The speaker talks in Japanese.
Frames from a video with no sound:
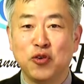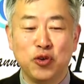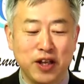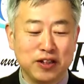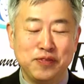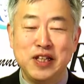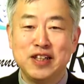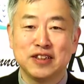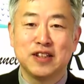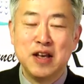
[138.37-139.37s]
高齢化でみ
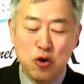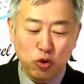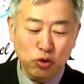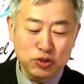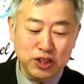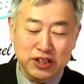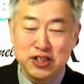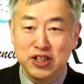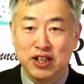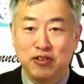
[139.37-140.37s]
んな滅んじゃっ
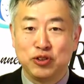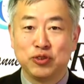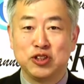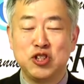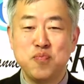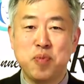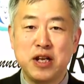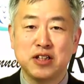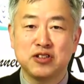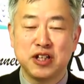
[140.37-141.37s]
てんじゃないのかと思って心
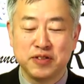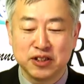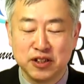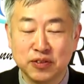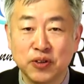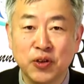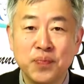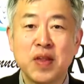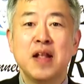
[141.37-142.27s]
配になっちゃいますけども、